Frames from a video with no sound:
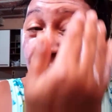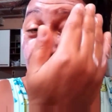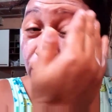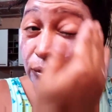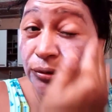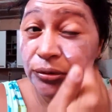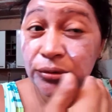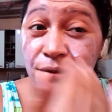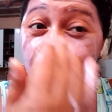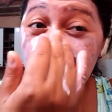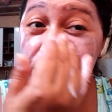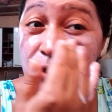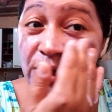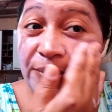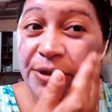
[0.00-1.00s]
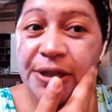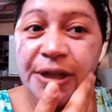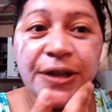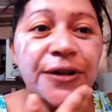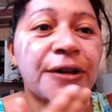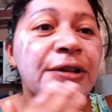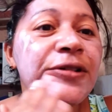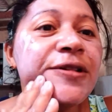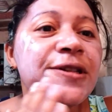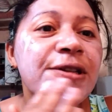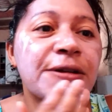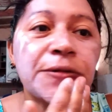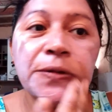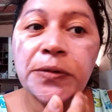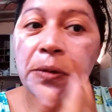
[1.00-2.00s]
Eu tô só misericórdia do
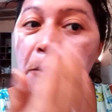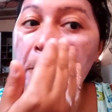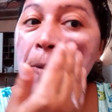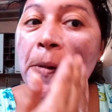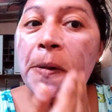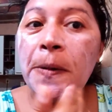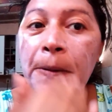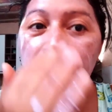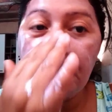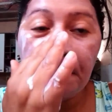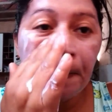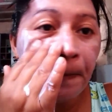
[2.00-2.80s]
Senhor. Ó. Oh.